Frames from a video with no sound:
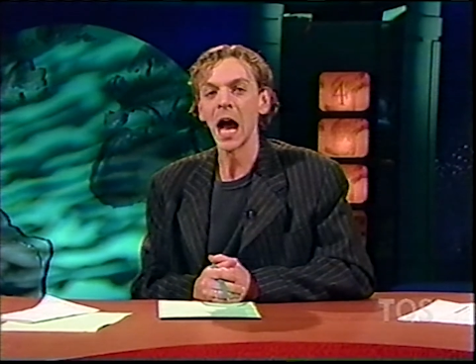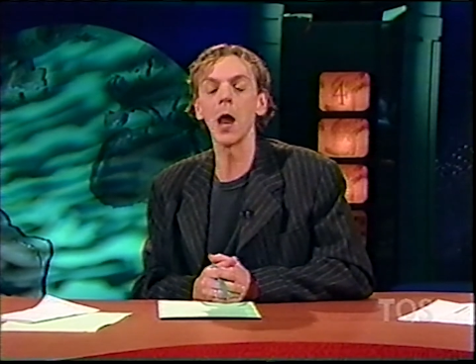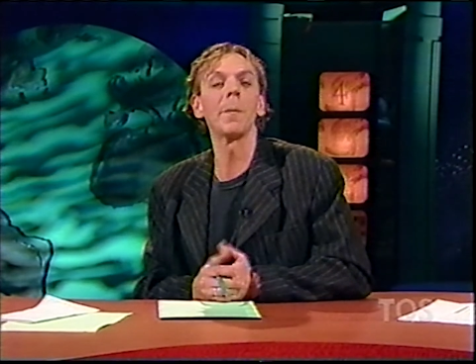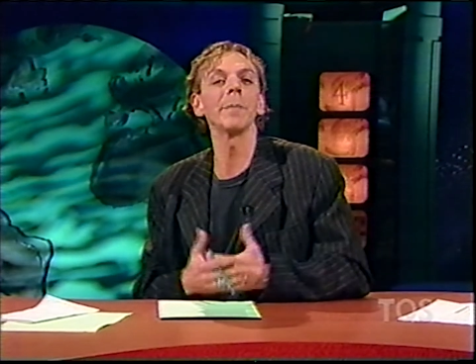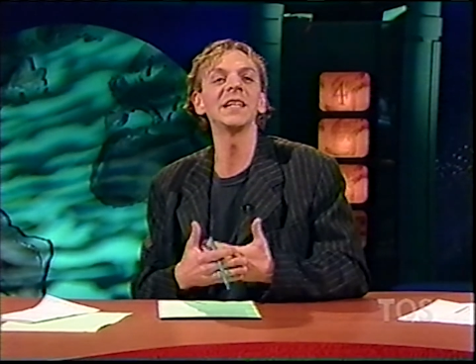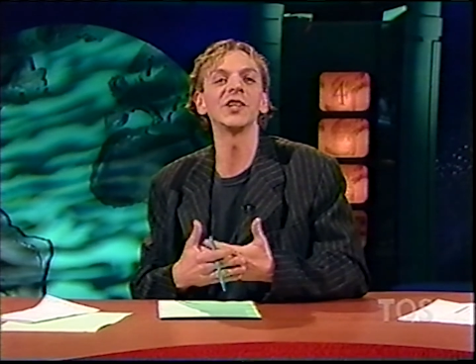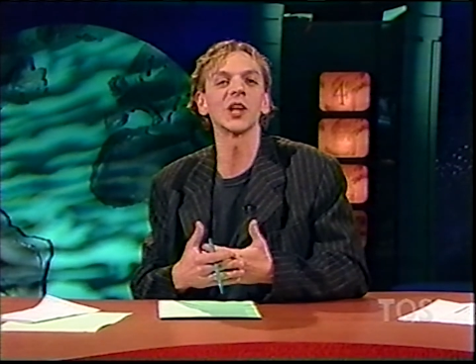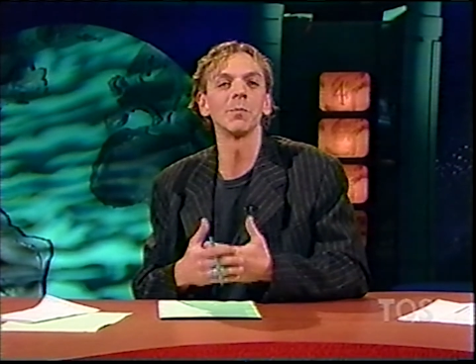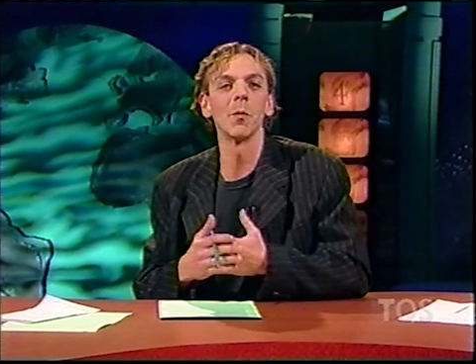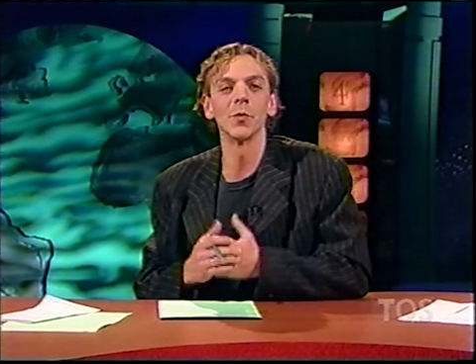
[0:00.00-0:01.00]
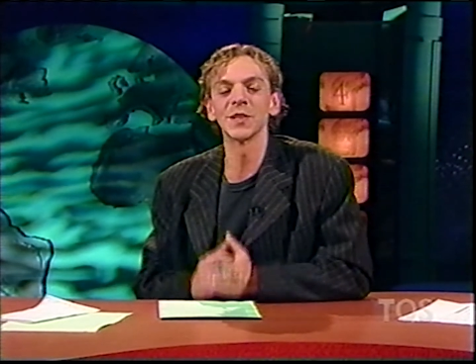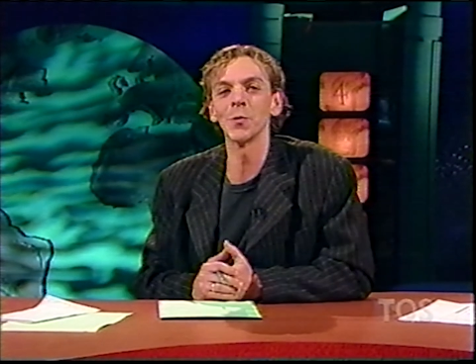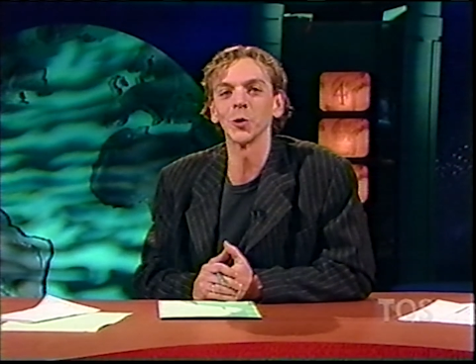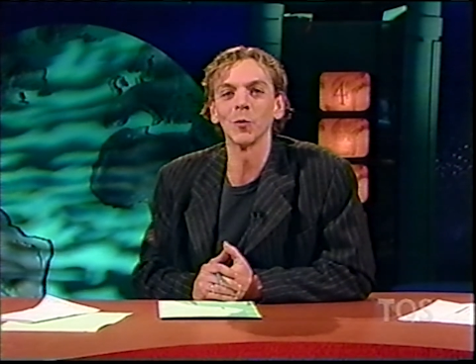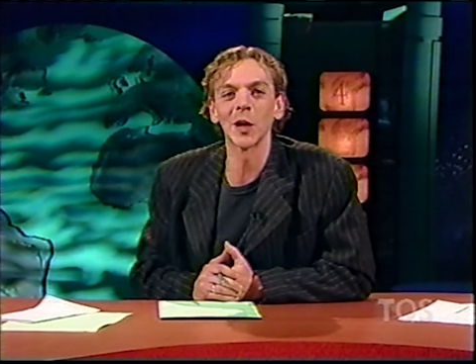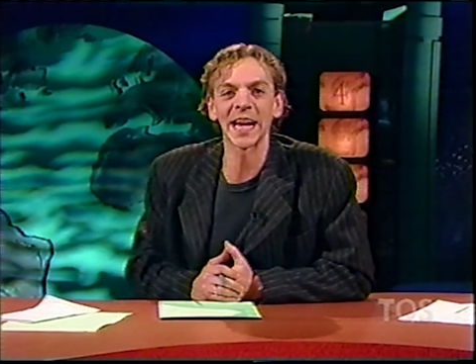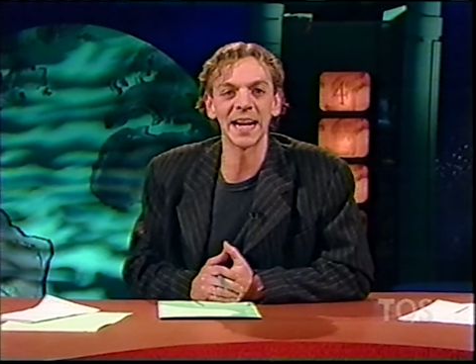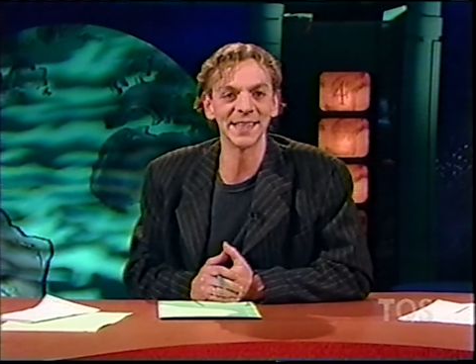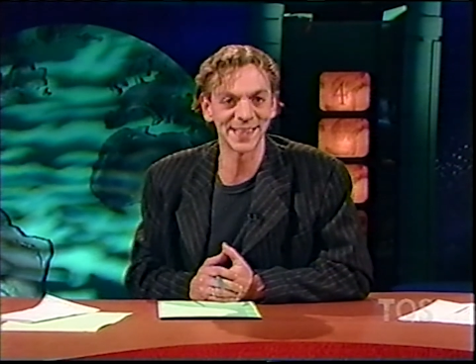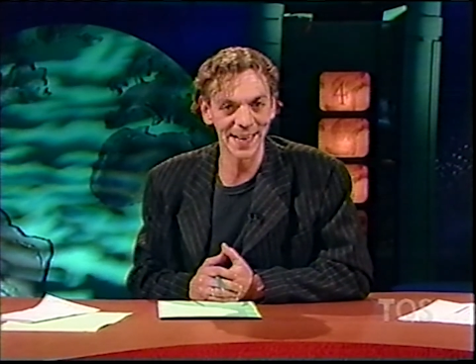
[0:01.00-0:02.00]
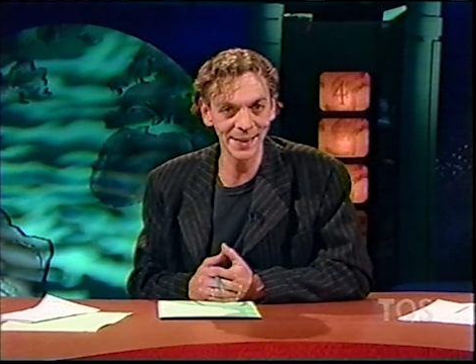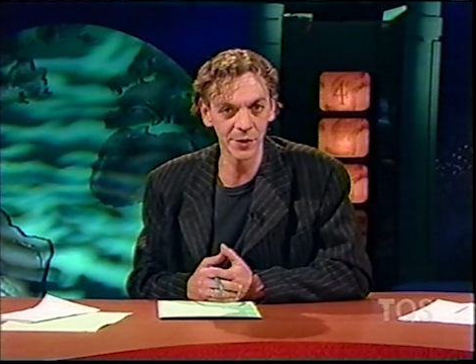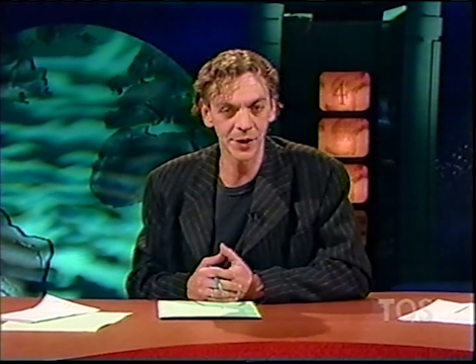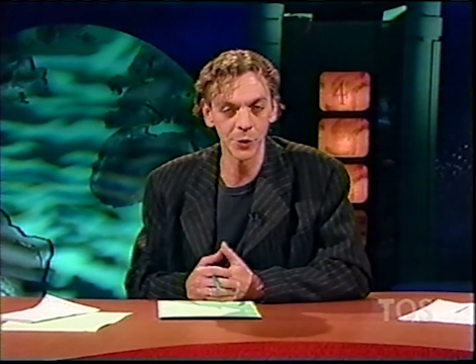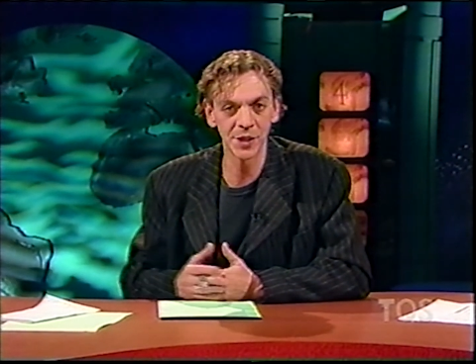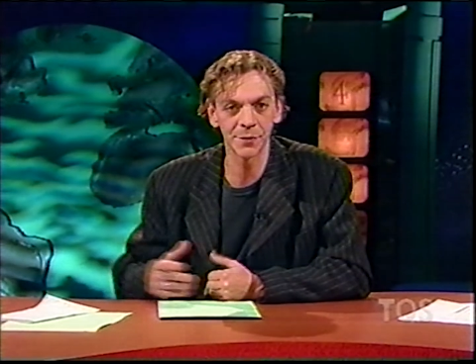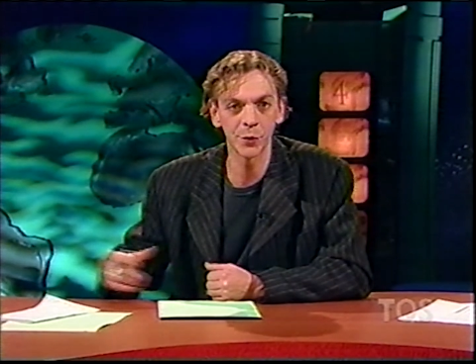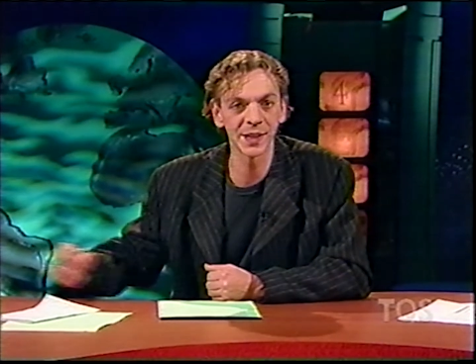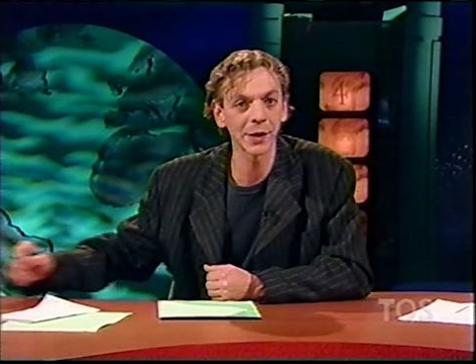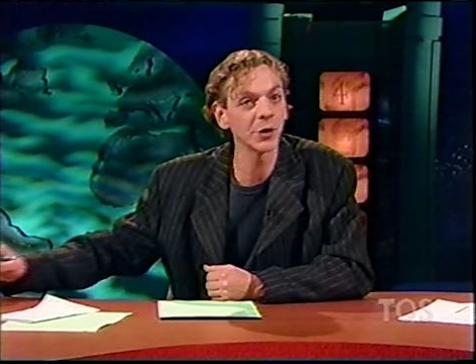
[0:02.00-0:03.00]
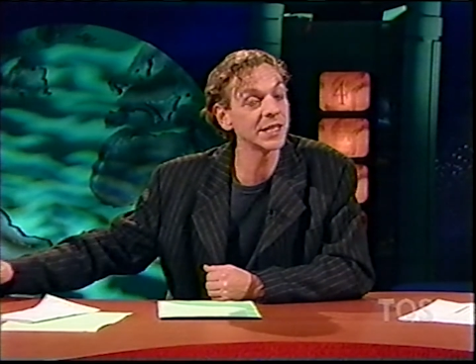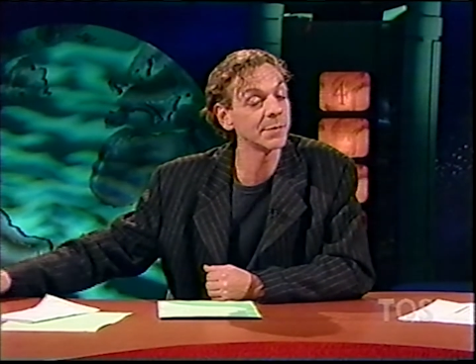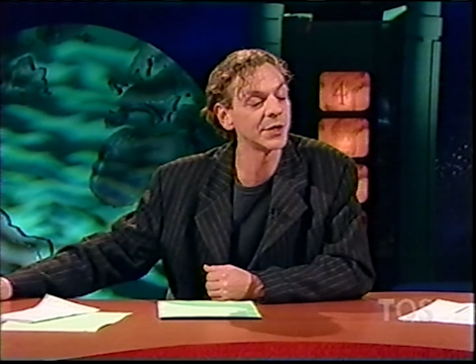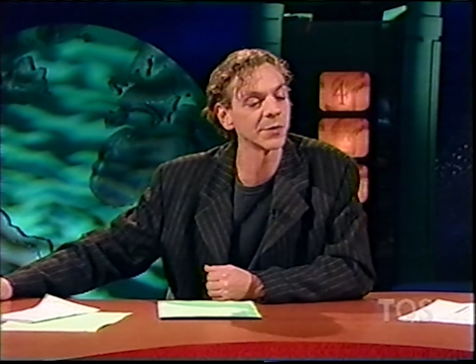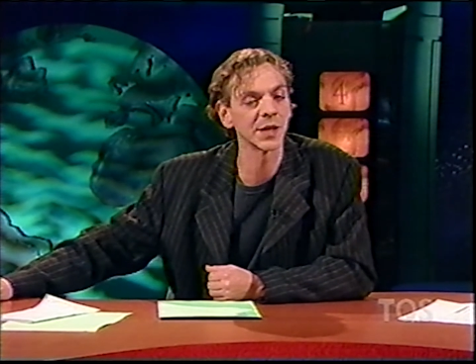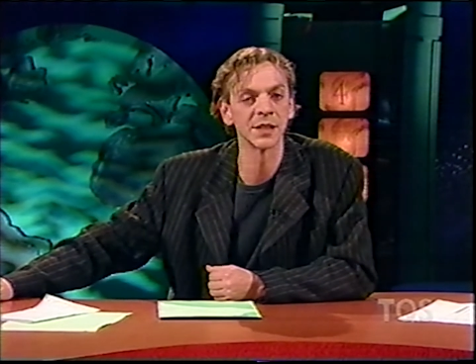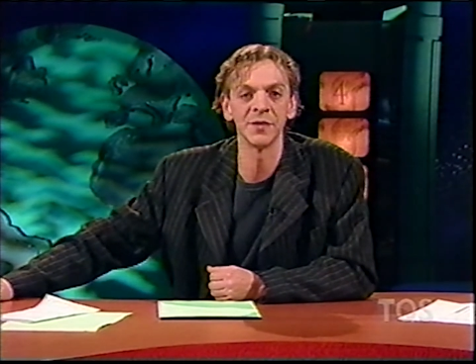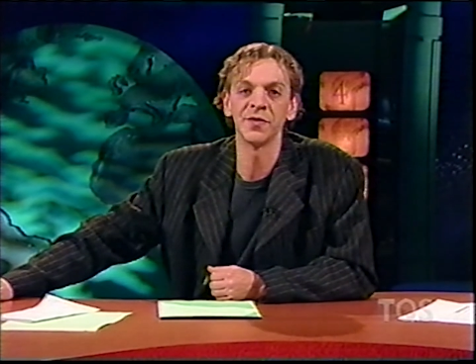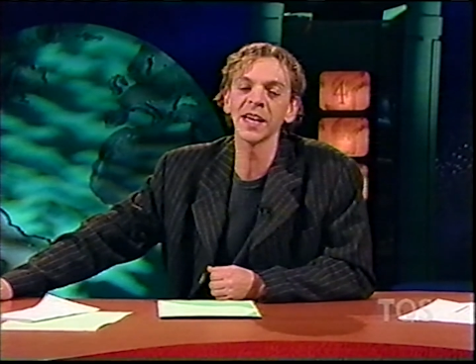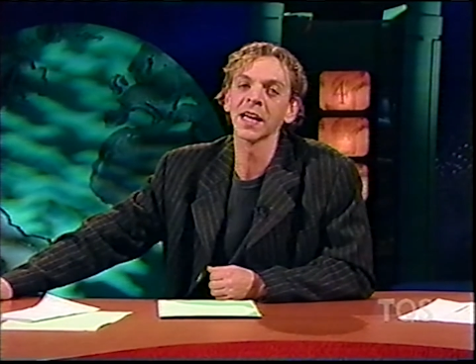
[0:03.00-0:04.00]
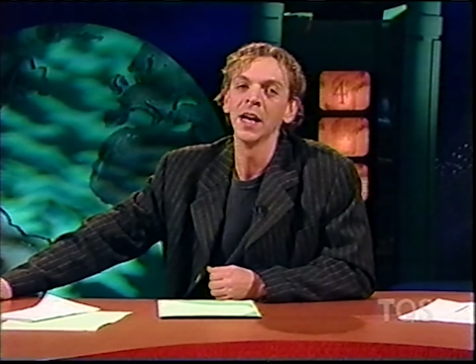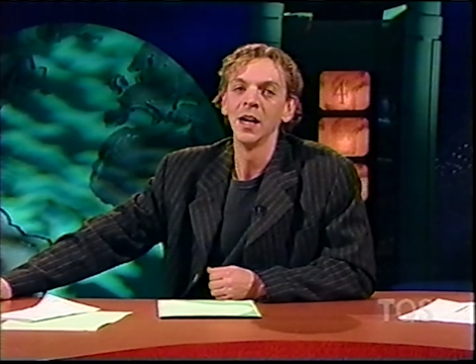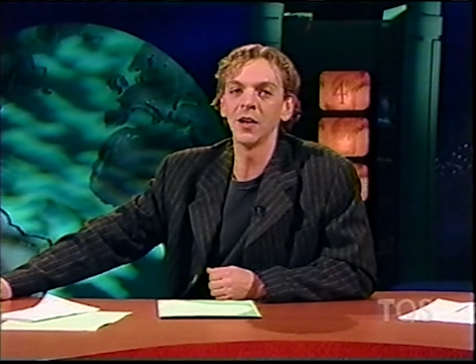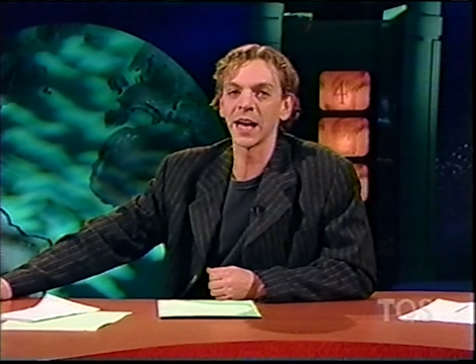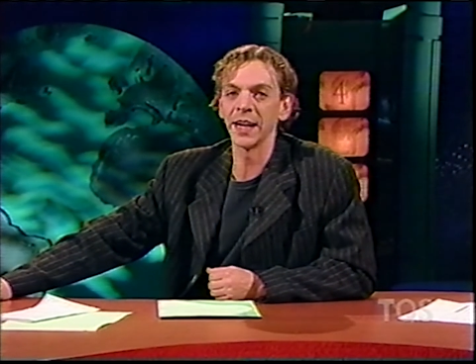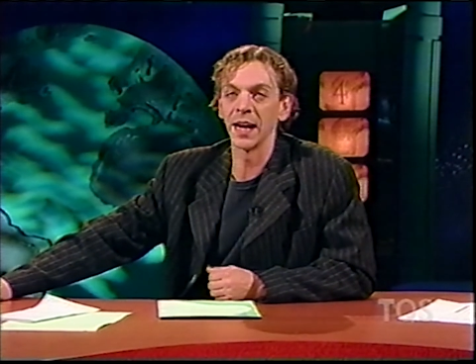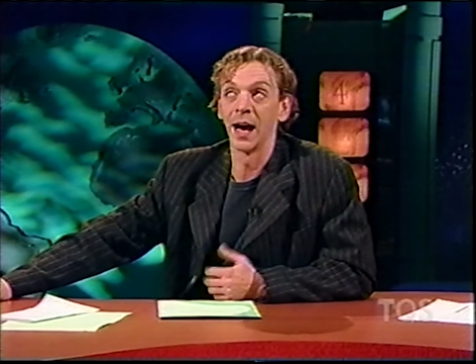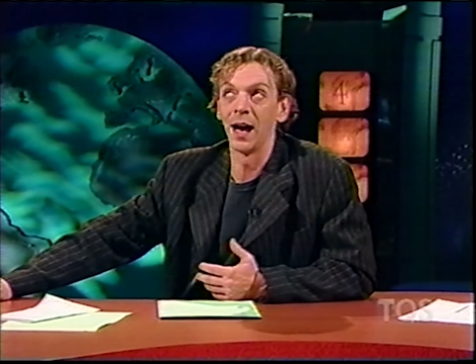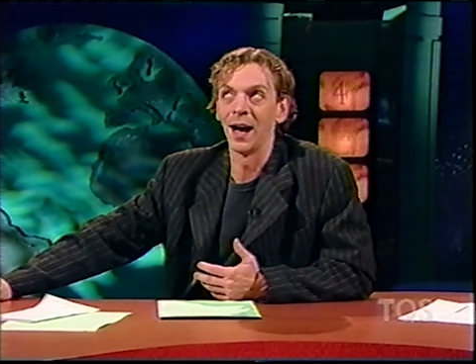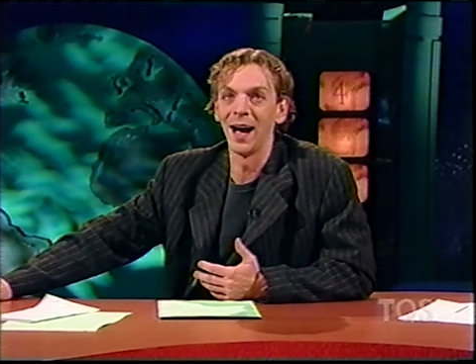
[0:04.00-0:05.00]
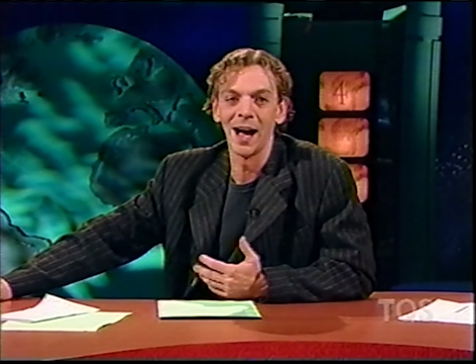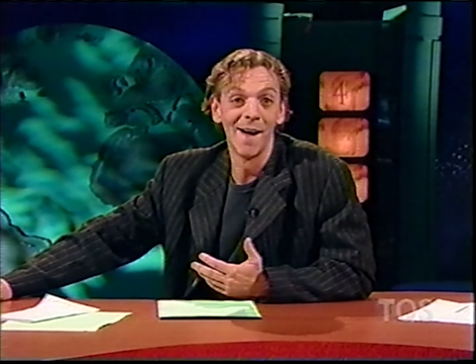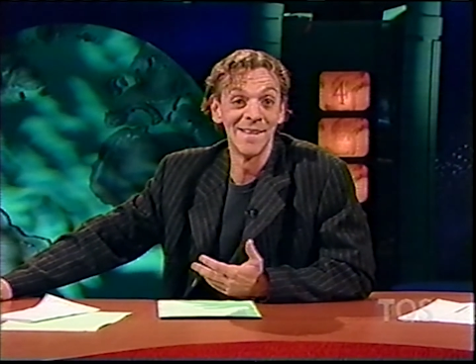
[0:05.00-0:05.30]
Alors, parmi les chaînes proposées, on retrouve le canal Z, qui ne diffuserait que des émissions scientifiques, le canal Haha,